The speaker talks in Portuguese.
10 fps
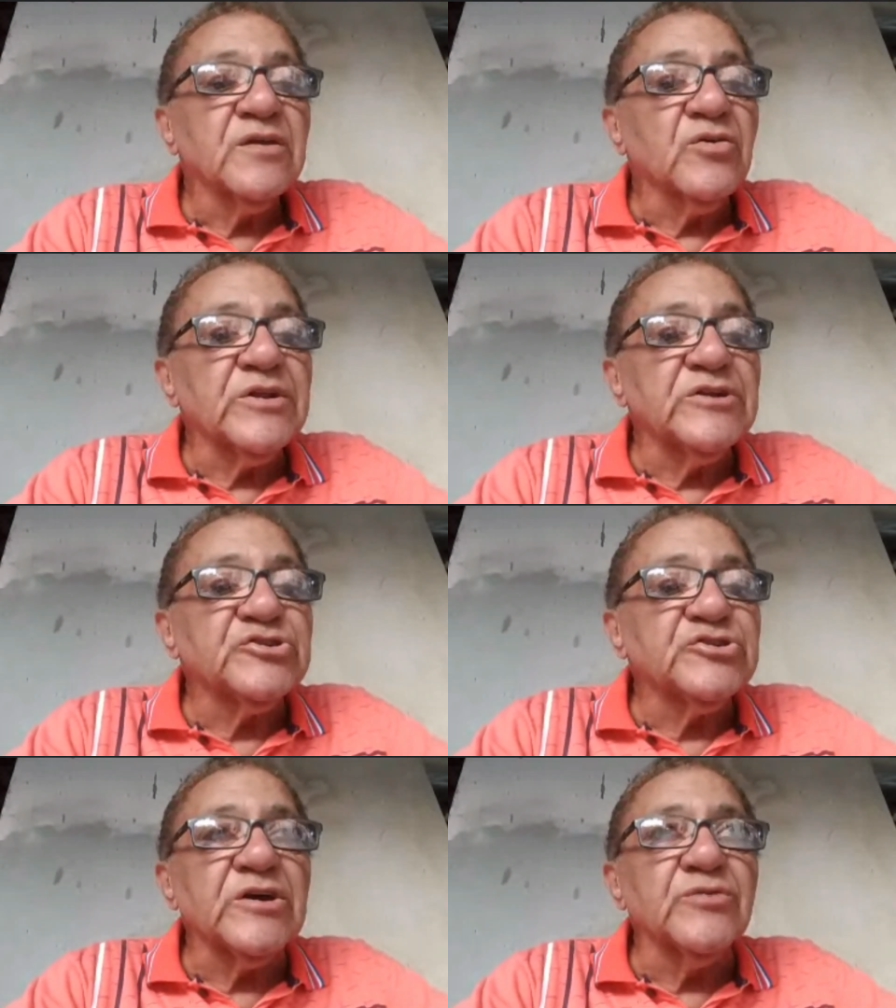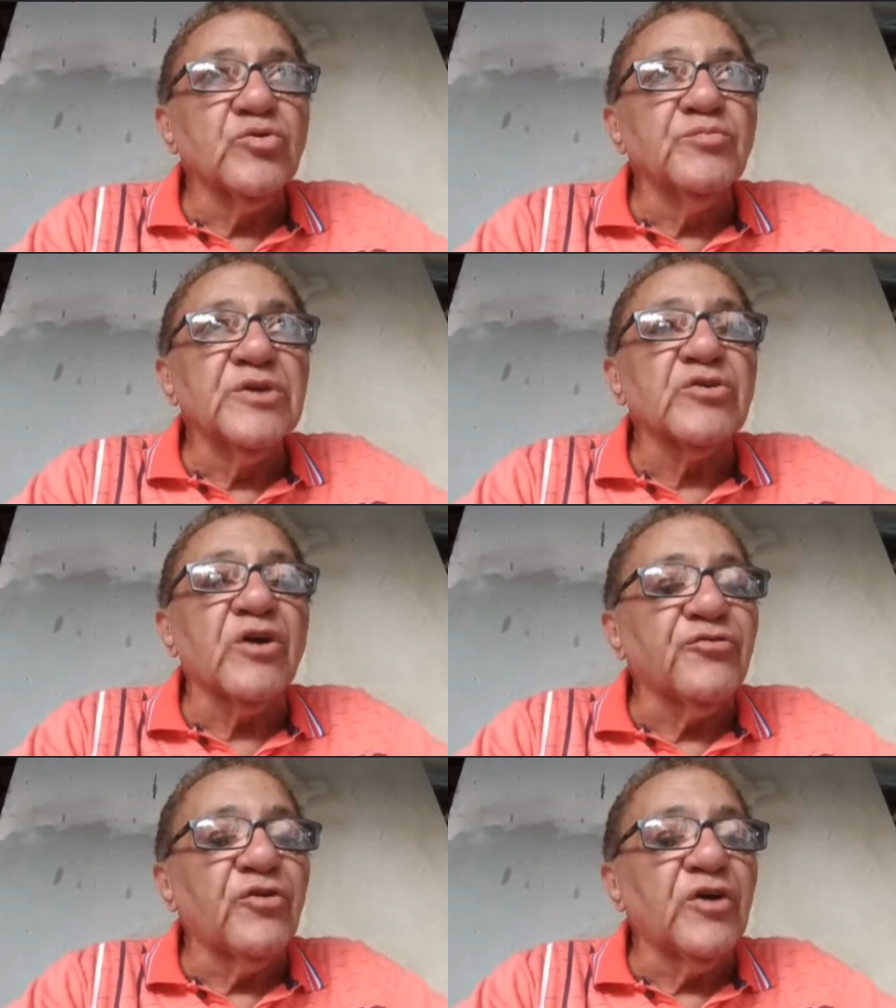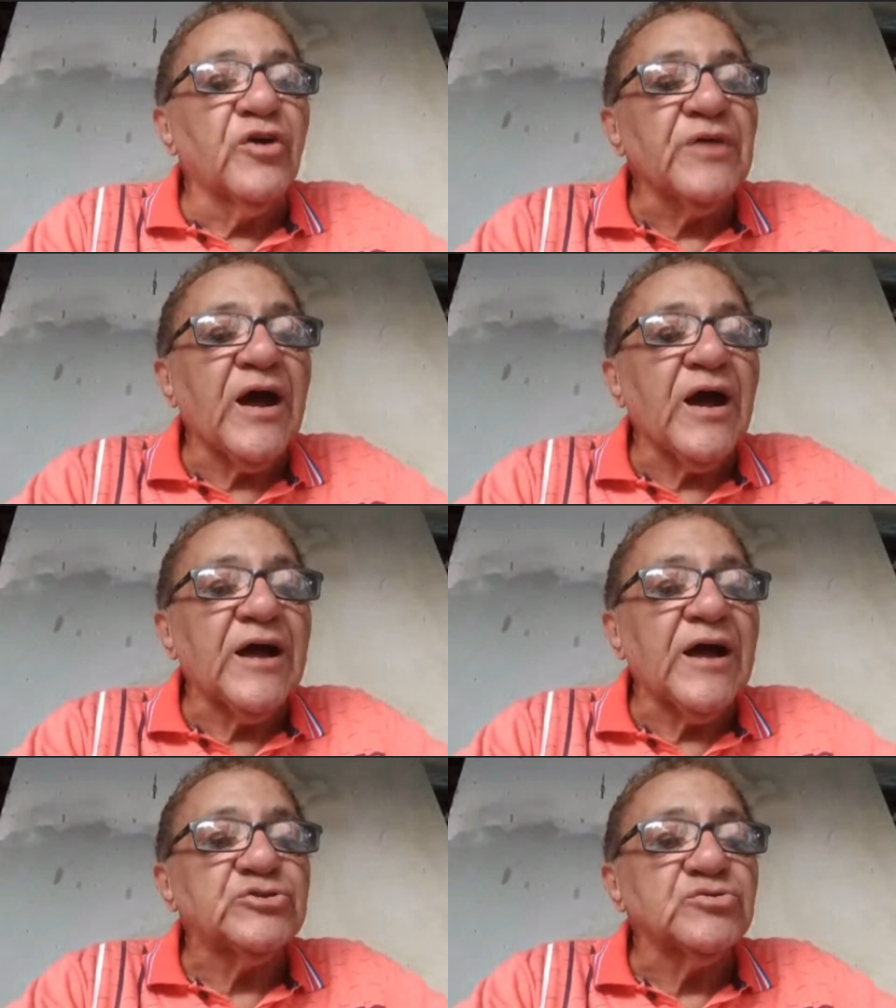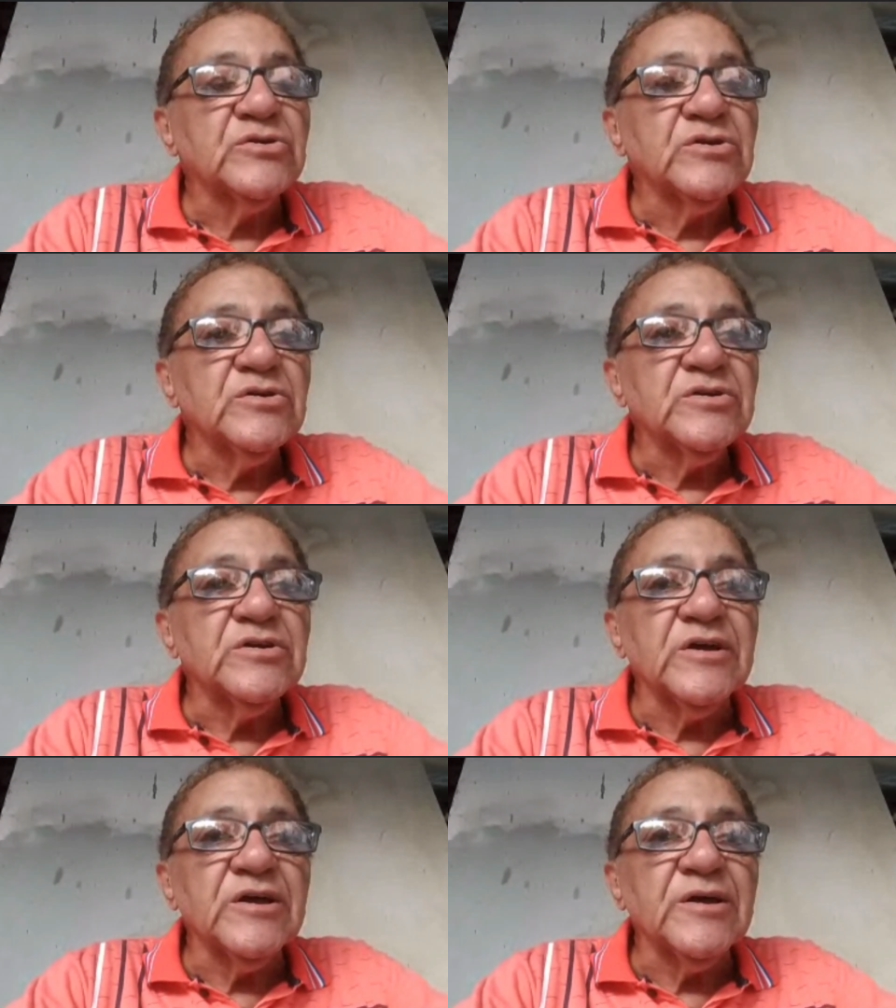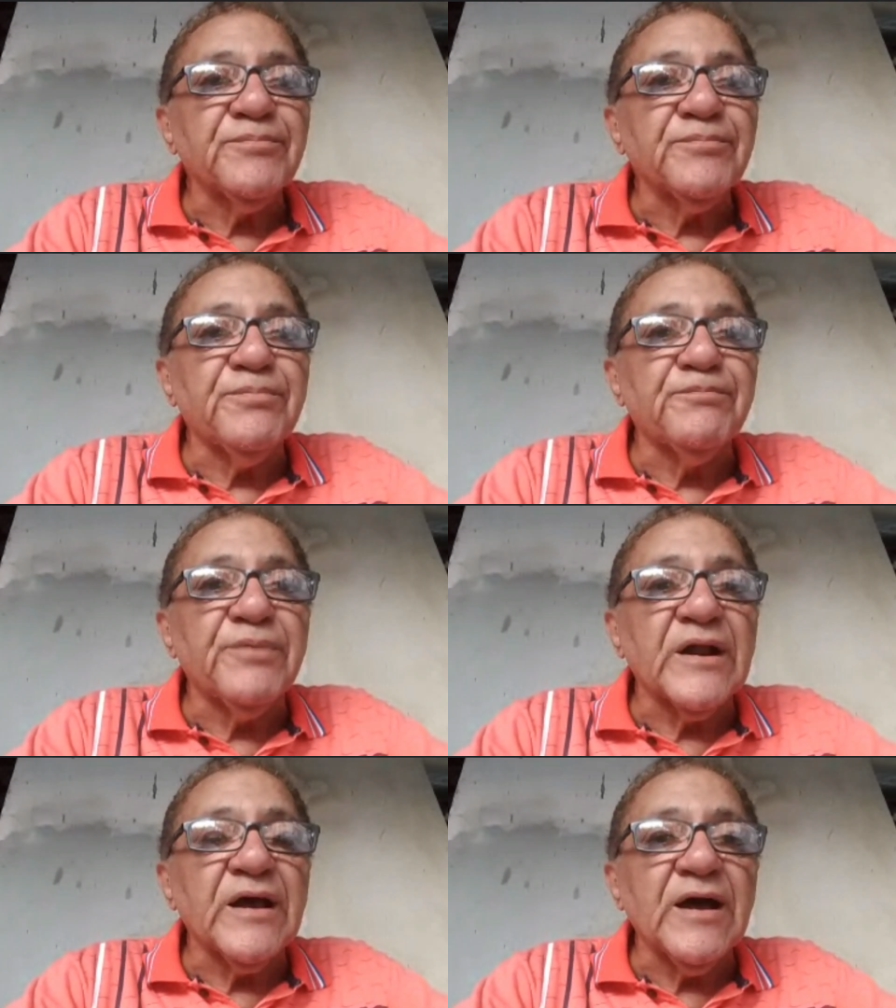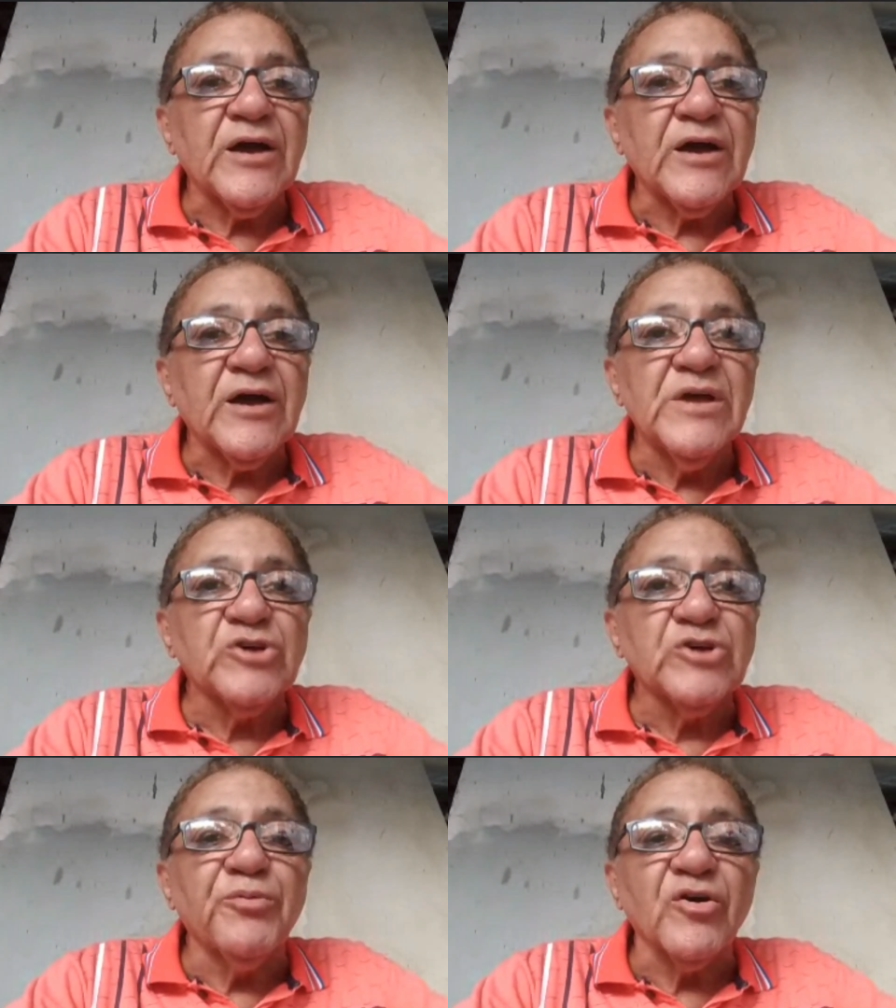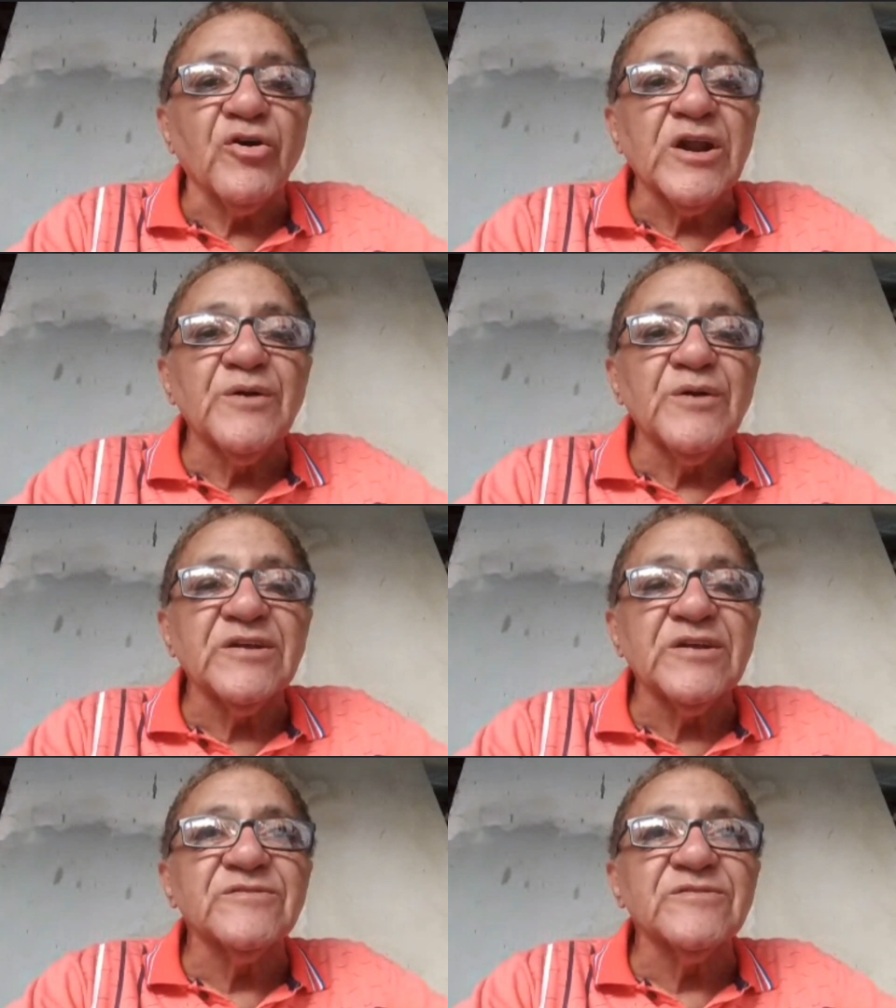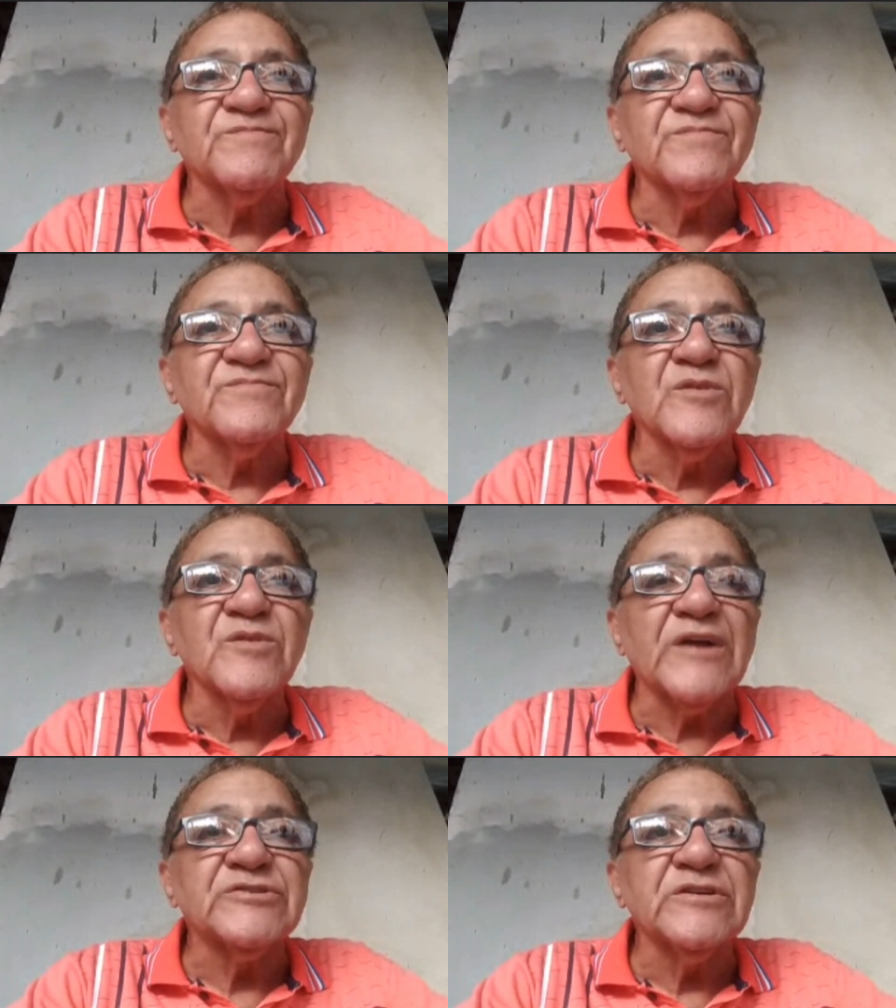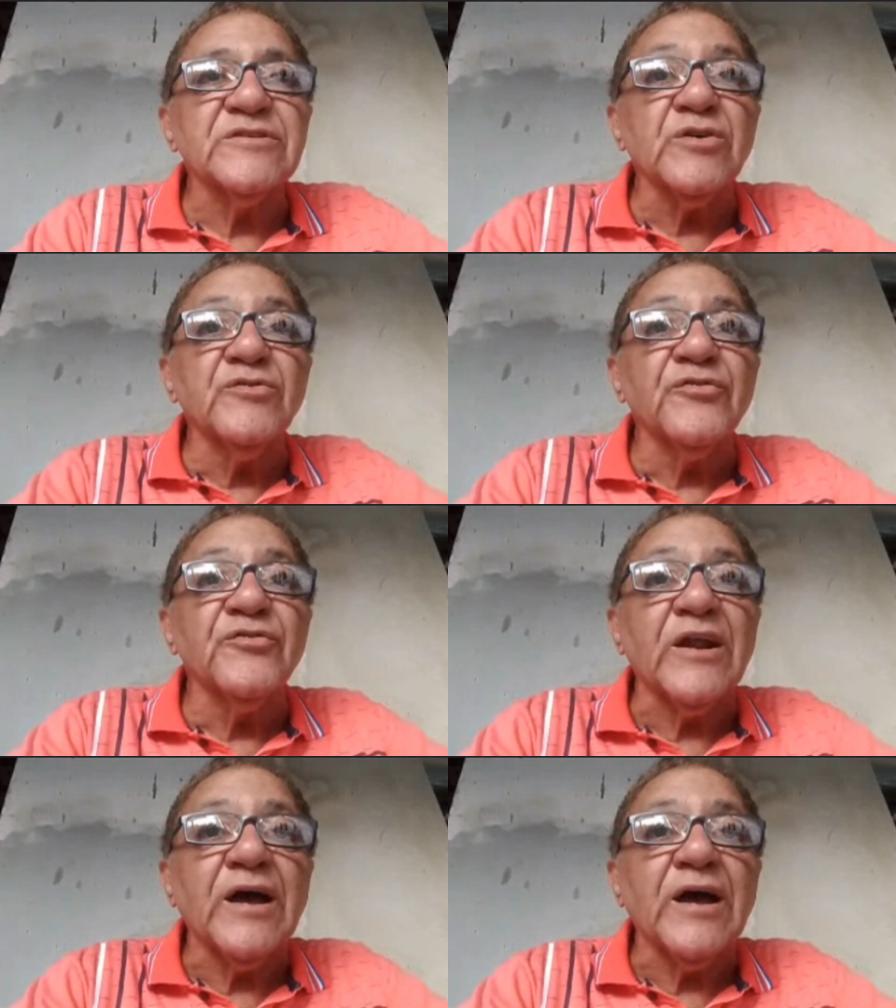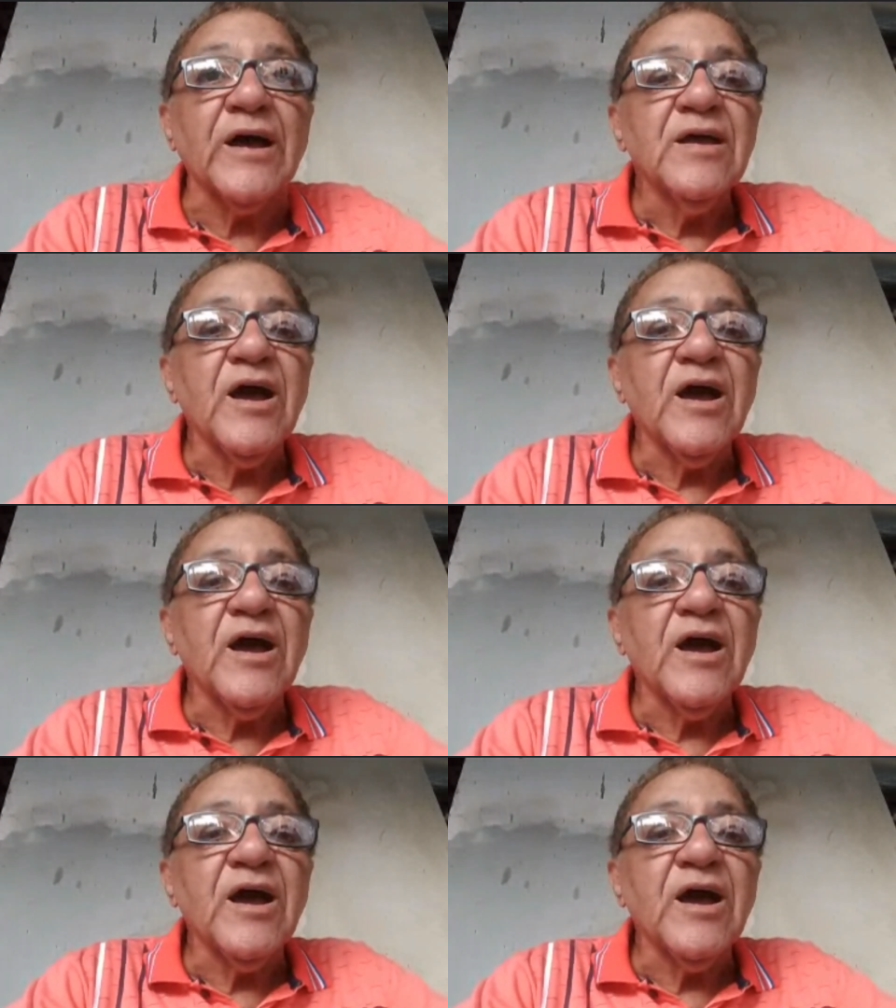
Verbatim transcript: quando a gente chega no microfone da rádio é, eh, para começar o programa, a gente imagina, o que, é que eu vou falar?